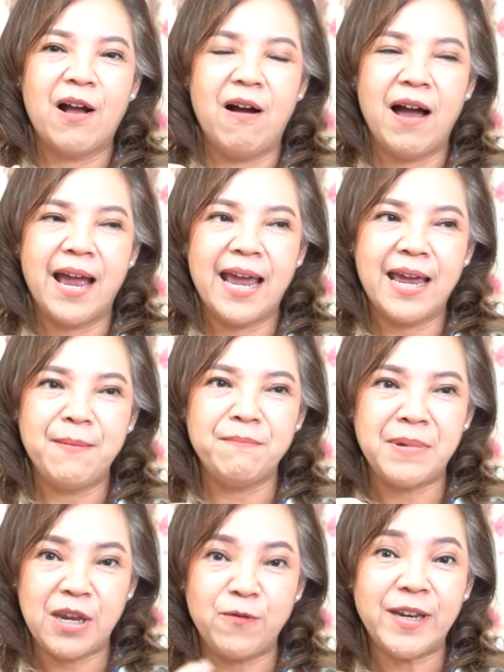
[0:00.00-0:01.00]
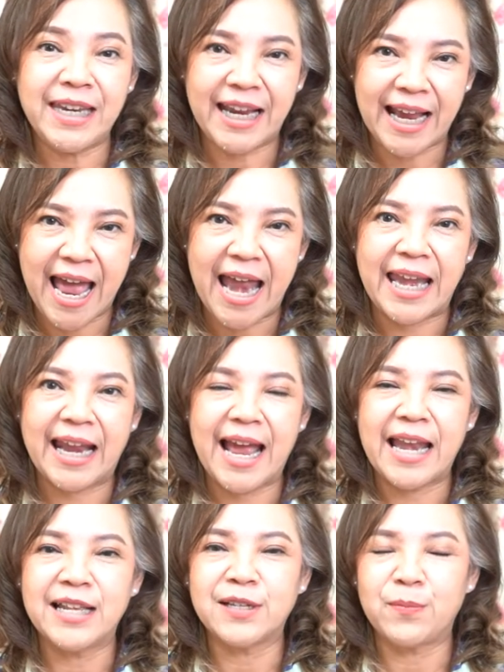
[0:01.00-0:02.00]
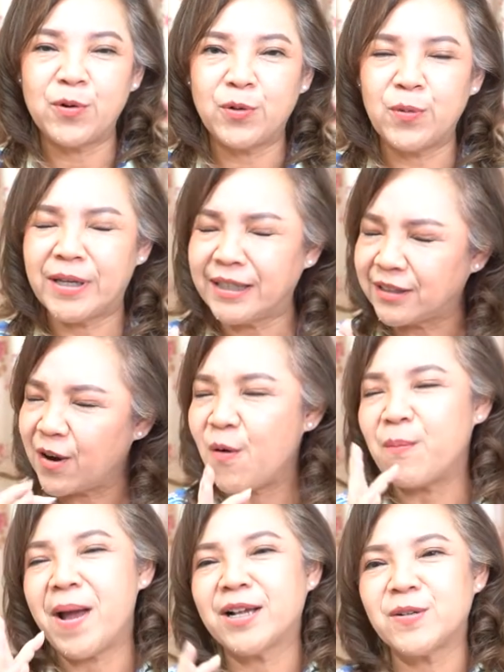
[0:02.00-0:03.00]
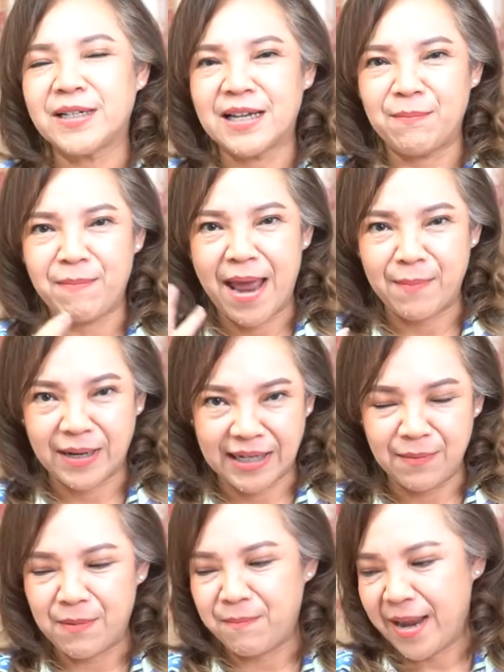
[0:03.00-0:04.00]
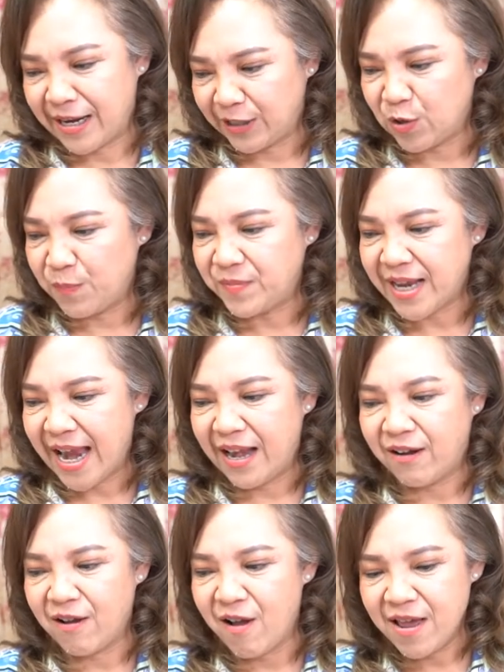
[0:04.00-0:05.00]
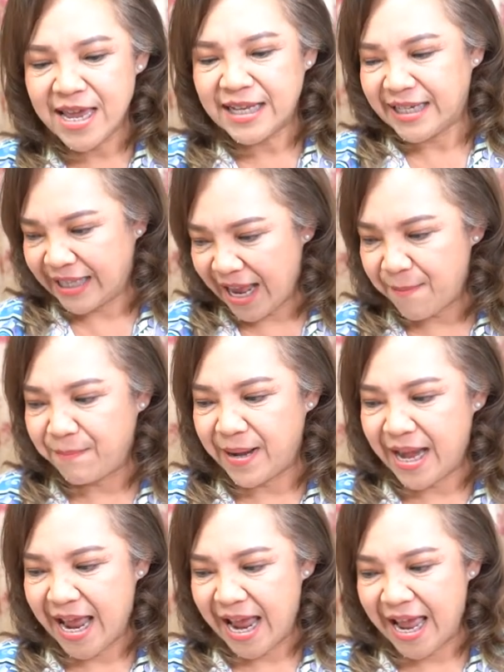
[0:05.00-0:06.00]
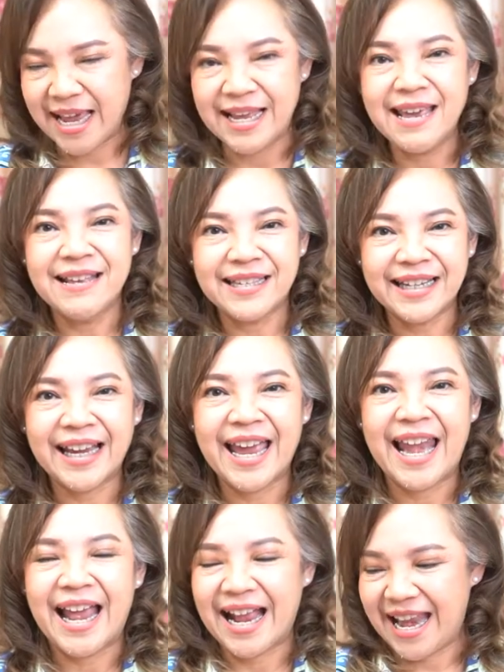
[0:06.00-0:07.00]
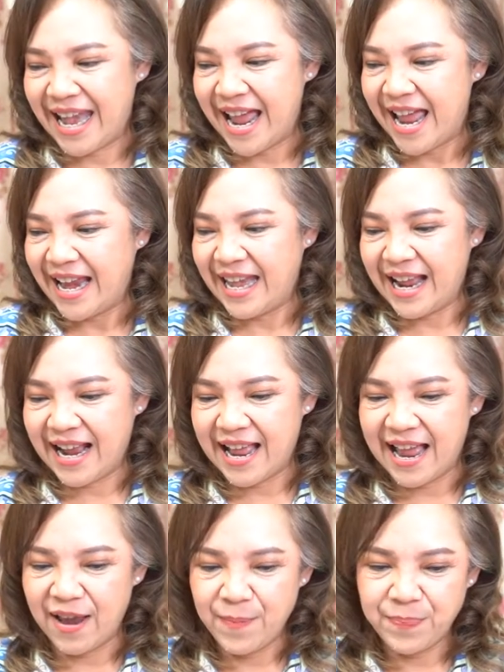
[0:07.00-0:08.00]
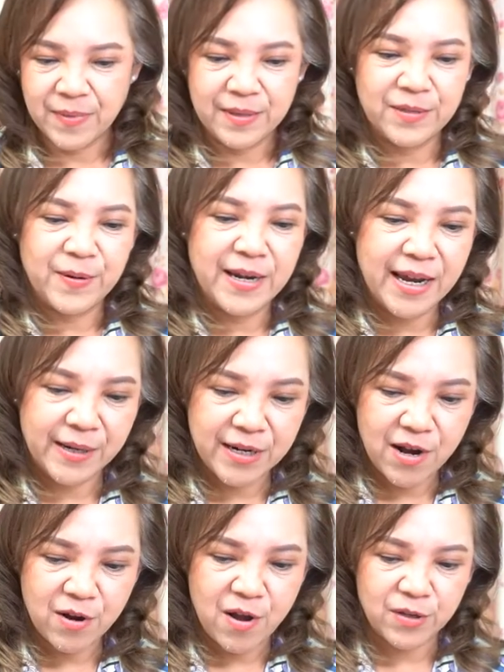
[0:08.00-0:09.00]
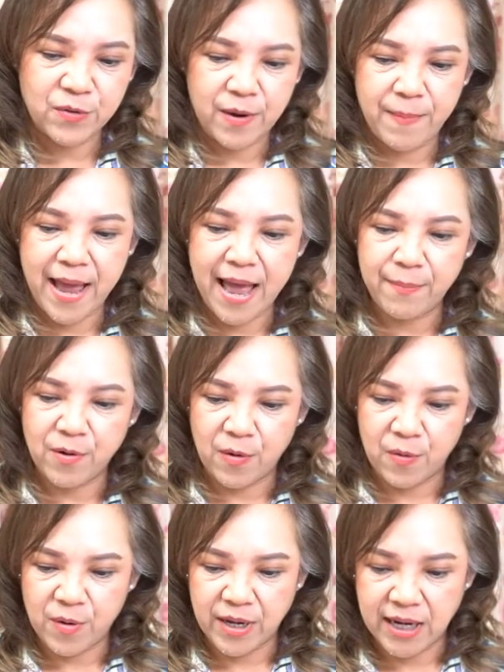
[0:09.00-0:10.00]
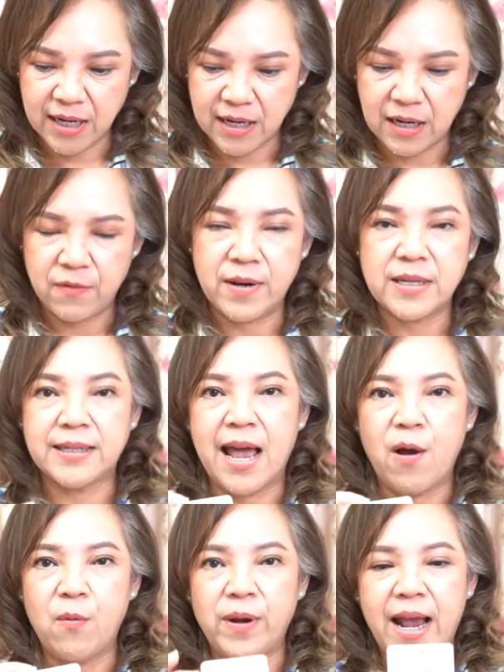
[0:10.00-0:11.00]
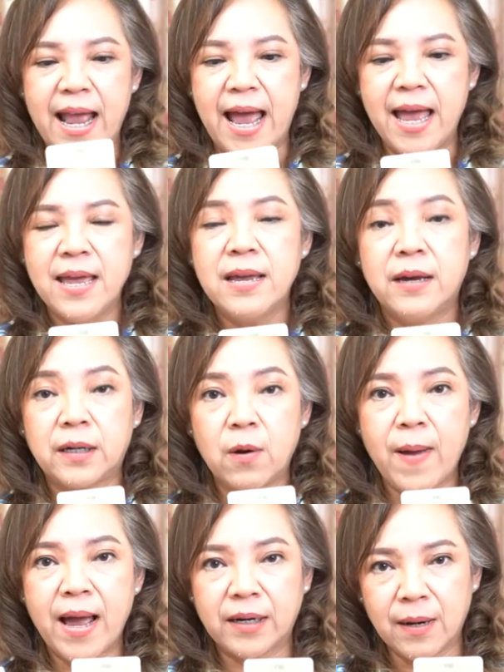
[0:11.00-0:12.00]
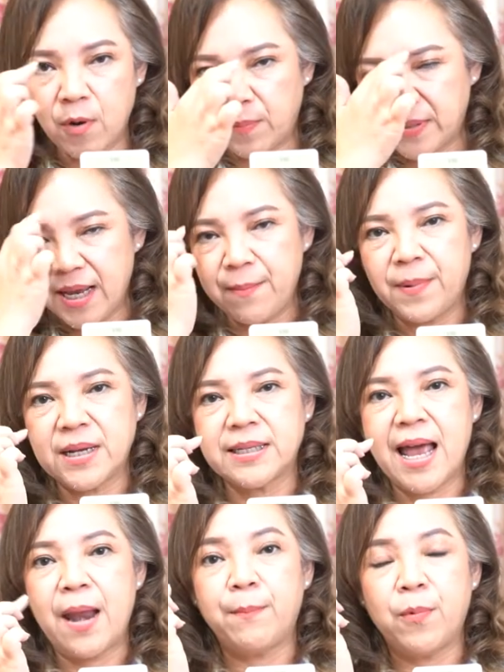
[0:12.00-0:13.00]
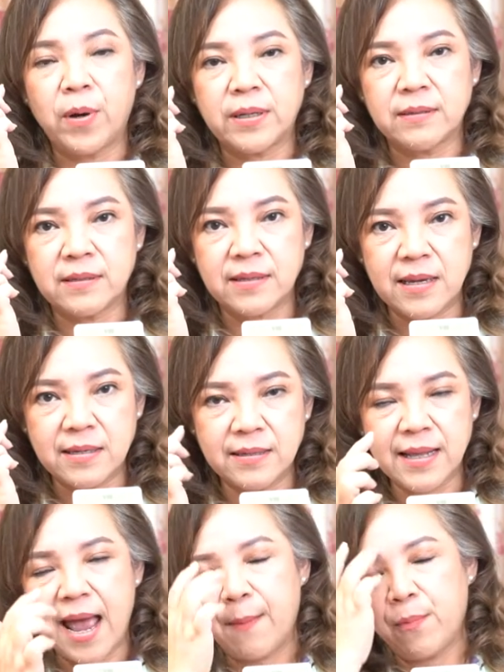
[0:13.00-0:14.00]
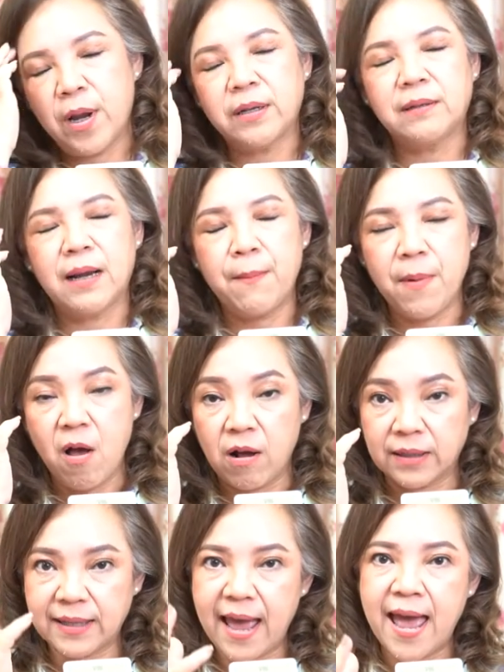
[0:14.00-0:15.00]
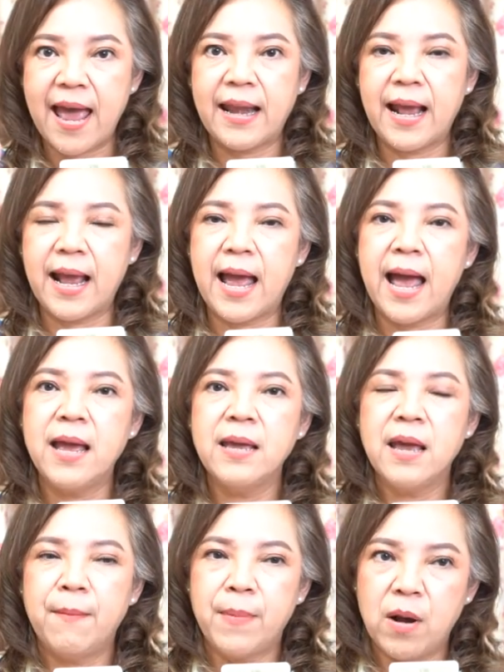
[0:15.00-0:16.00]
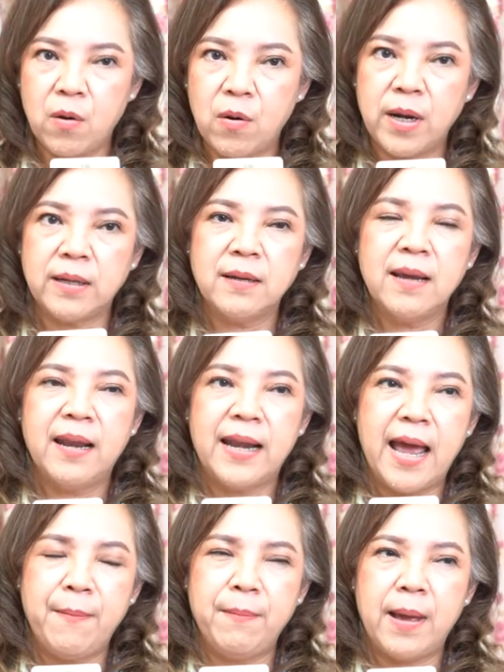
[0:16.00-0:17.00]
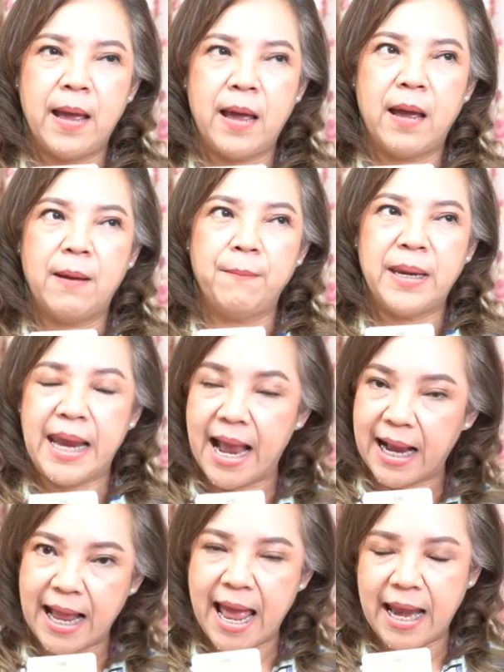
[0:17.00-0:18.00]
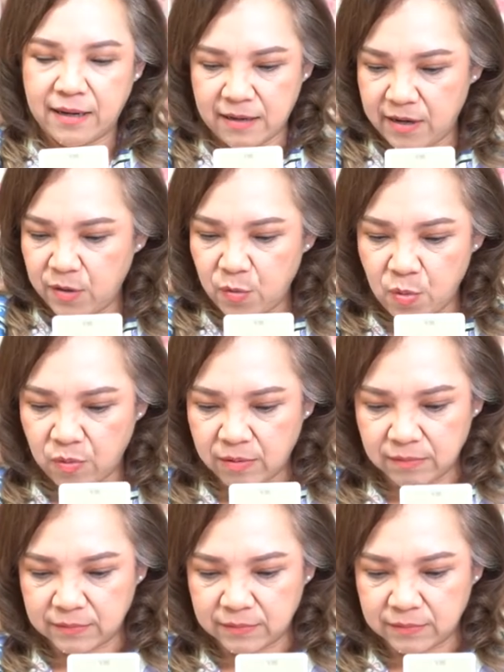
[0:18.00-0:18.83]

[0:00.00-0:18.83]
ขอให้มีวิธีการในการที่จะพูดคุยถ้าตรงมากจนเกินไปบางทีมันไปกระทบใจแล้วก็จะทำปัญหาให้ซึ่งกันและกันได้นะคะส่วนในเรื่องของสุขภาพของคนที่เกิดในวันเสาร์นะคะระวังระบบเส้นประสาทปวดศีรษะปวดกระบอกตานะคะบางคนนะมีอาการกระดูก